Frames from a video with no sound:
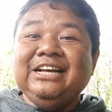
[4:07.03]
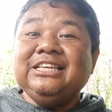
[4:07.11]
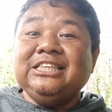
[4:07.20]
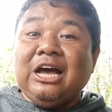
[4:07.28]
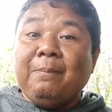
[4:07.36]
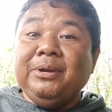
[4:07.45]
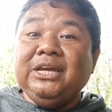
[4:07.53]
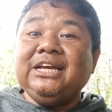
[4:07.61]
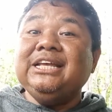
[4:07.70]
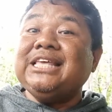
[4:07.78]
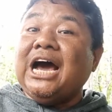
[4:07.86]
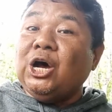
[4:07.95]
Tetapi
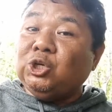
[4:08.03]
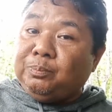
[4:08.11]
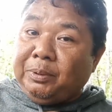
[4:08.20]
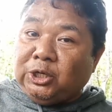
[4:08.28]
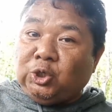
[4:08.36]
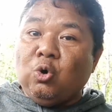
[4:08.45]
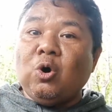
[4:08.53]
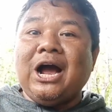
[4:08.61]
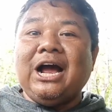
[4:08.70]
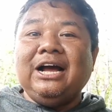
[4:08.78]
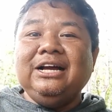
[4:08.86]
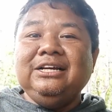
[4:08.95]
kita harus berdoa.